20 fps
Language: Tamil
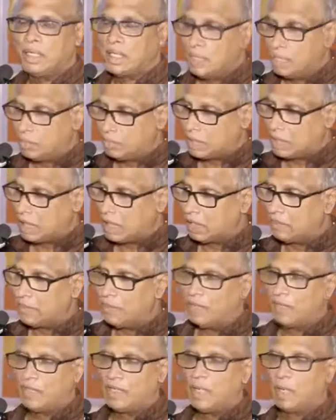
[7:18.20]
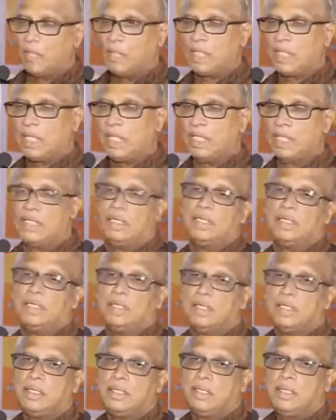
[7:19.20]
இன்னும் சிலரும் விடுவிக்கப்பட்டார்கள்
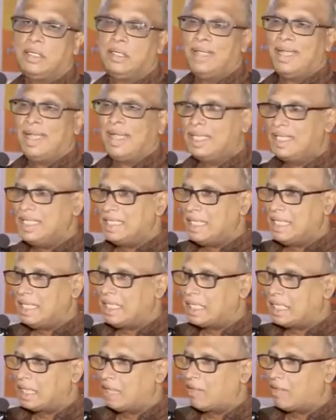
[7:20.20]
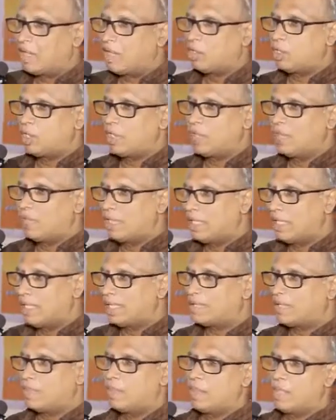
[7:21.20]
எஞ்சி இருக்கிறவர்களுடைய
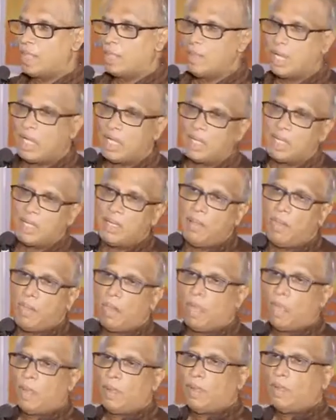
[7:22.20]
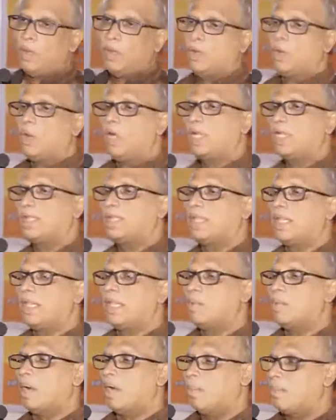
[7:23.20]
விடுதலை சம்பந்தமாக உங்களுக்கு
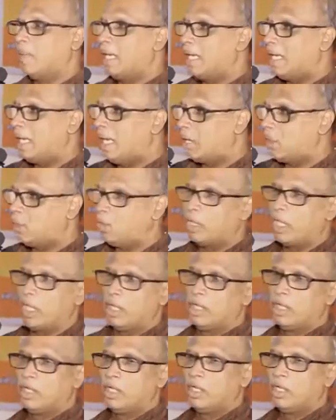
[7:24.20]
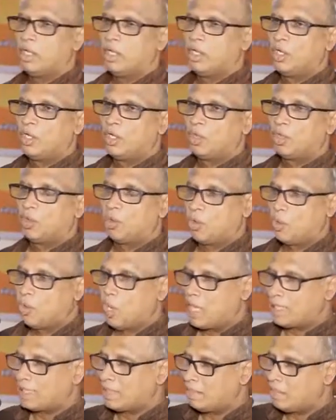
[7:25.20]
தெரியும் அண்மையிலே கூட
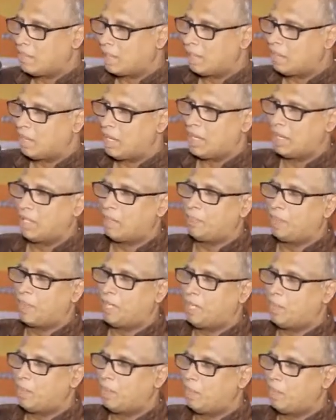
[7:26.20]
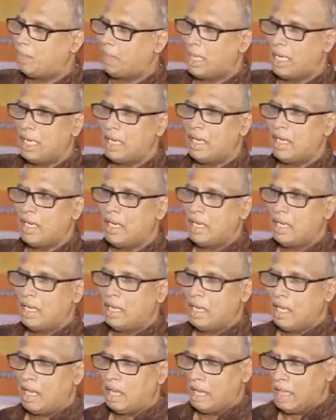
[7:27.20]
கொரோனா சம்பந்தமாக பிரதம மந்திரியை
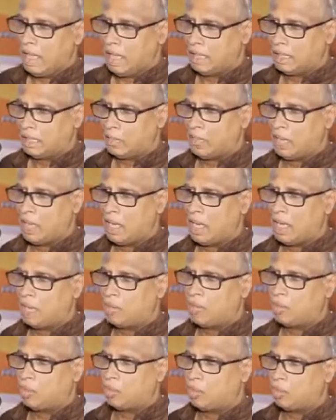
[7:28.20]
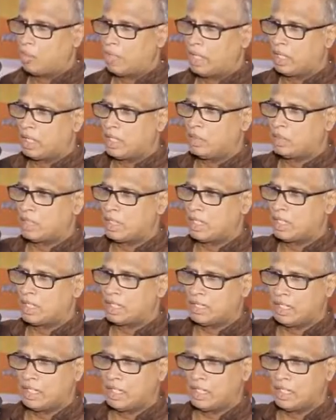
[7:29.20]
நாங்கள் அனைத்து பாராளுமன்ற உறுப்பினர்களும்
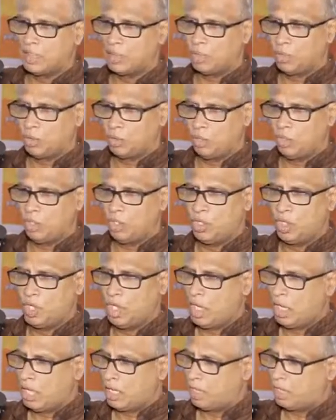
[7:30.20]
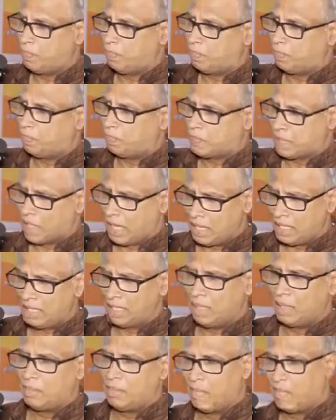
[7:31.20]
சென்று சந்தித்த போது அன்று
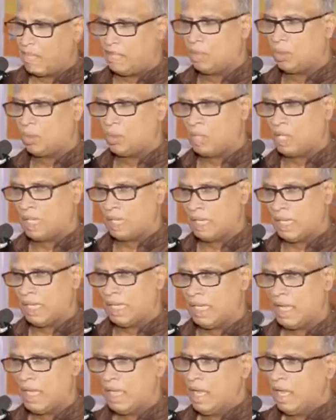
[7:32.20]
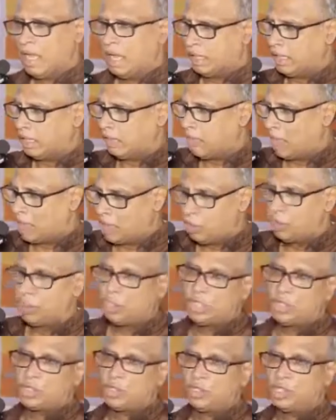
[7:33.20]
சாயந்தரம் நடந்த கூட்டத்திலே அதை
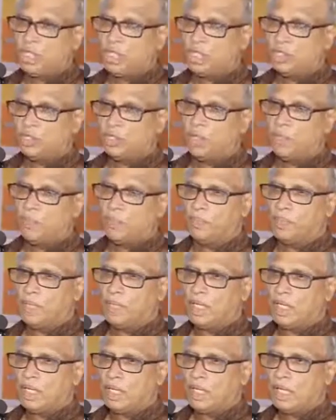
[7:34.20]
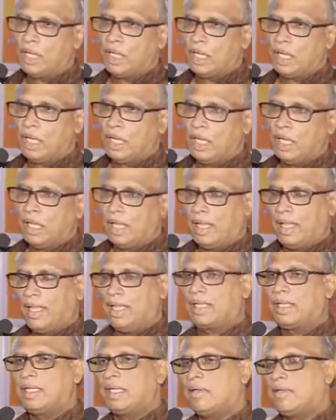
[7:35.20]
வலியுறுத்தி சொல்லியிருந்தோம்
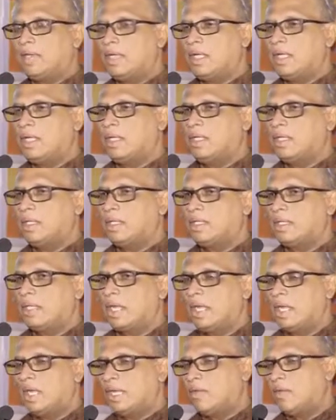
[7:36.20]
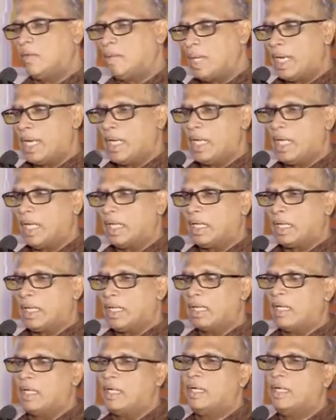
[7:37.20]
அதற்கு அவர்கள் தங்களுக்கு விவரம்
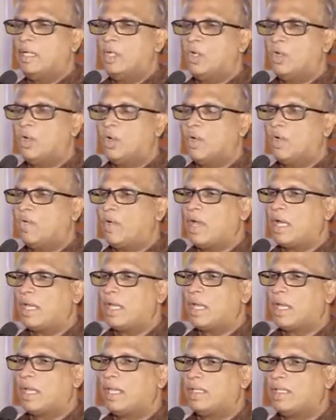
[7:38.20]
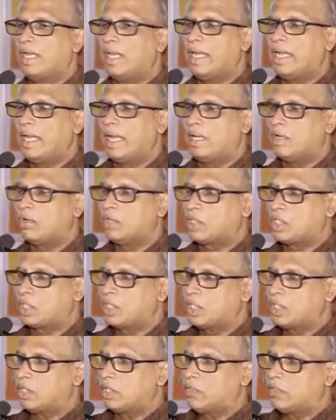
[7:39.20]
கேட்டார்கள் ஒரு வார காலத்திலே நான் சென்று